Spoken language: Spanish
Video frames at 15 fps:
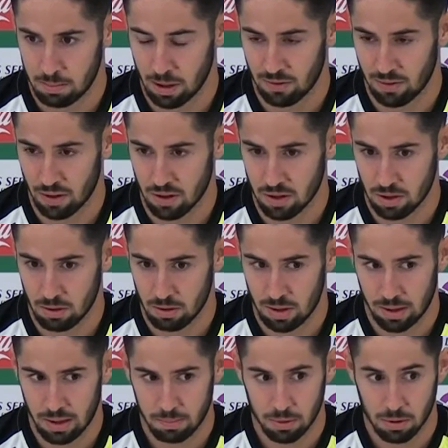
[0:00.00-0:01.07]
para ofrecérselo al
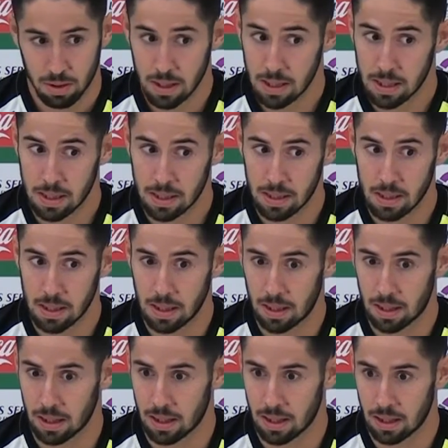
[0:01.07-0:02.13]
equipo y,
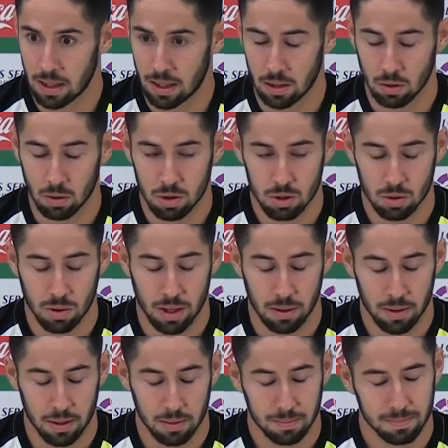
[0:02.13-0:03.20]
que, todo esto vaya
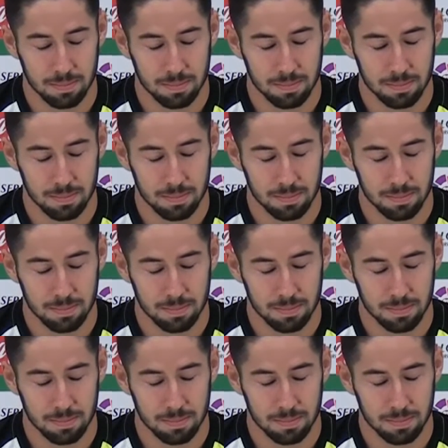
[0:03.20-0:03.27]
bien.